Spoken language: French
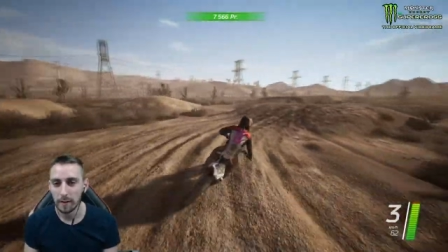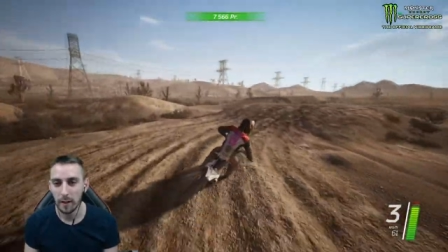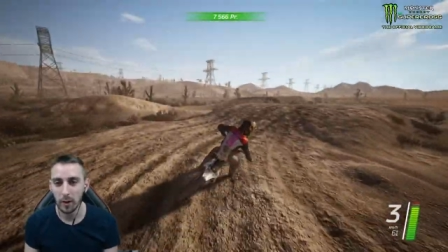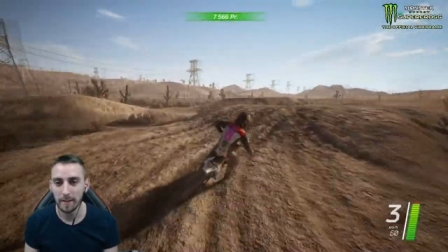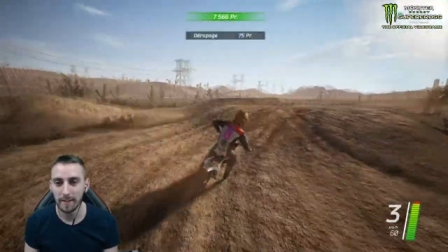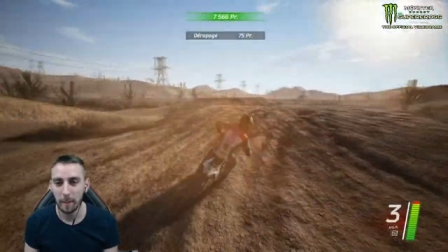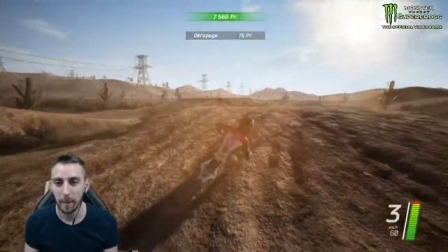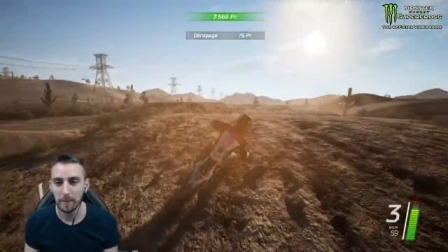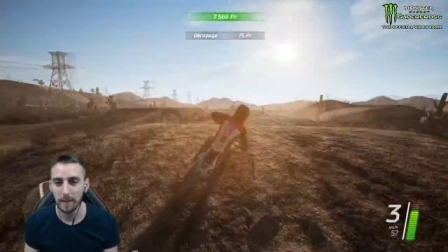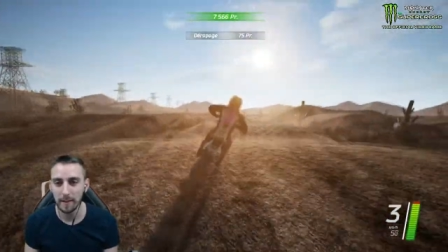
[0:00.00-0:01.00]
D'ailleurs, n'hésitez pas
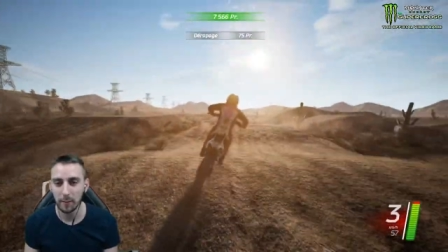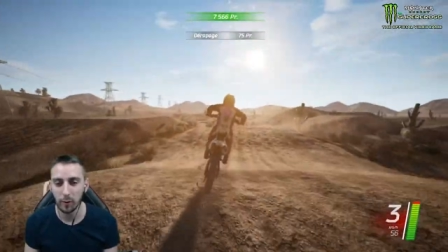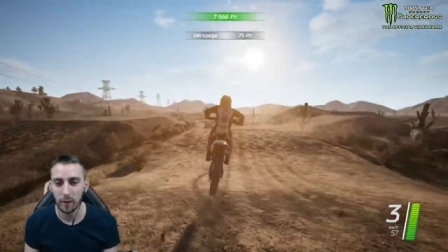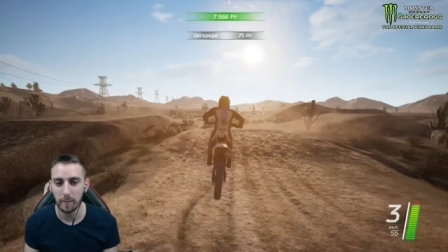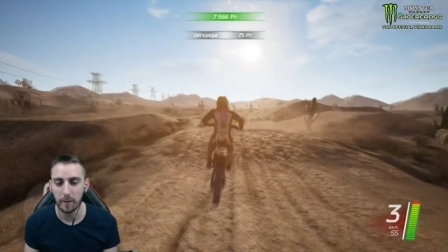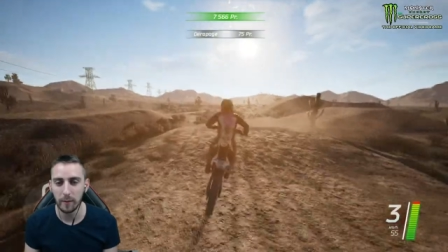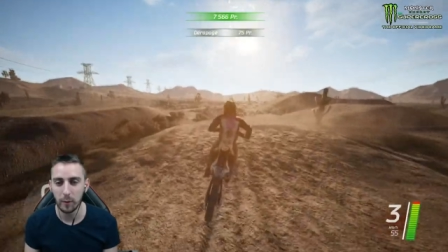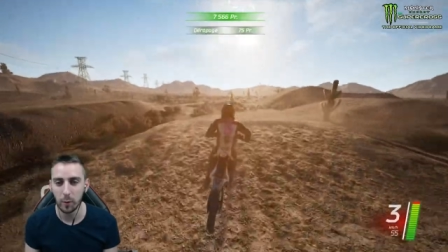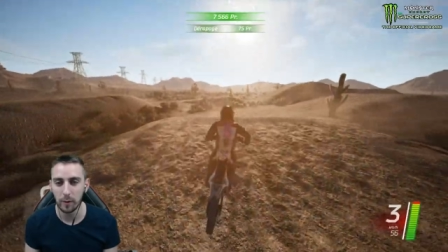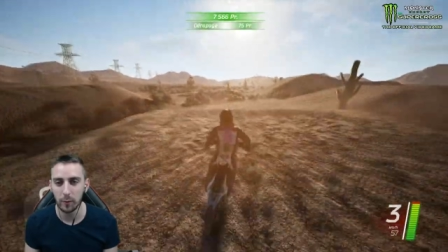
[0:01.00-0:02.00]
à me dire si vous voulez une petite
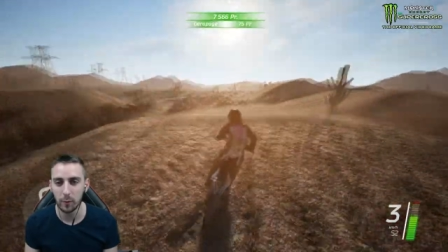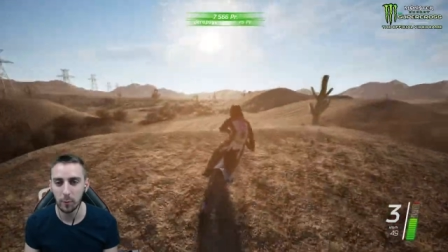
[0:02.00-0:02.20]
vidéo là-dessus.